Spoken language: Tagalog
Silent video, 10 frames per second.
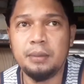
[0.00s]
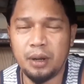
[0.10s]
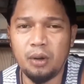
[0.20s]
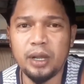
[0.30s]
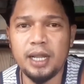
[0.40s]

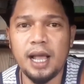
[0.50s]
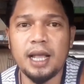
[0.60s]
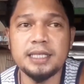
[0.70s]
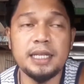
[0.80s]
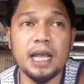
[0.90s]
Pero okay lang
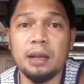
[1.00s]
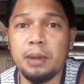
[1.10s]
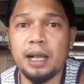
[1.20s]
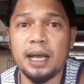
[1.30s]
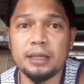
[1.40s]
kasi naka
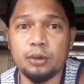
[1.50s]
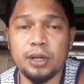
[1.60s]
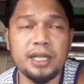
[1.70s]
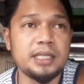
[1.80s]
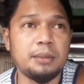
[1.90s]

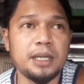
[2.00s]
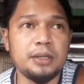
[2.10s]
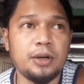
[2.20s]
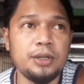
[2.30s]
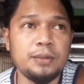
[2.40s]
MacArthur race naman
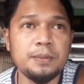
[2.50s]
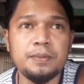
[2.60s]
yon.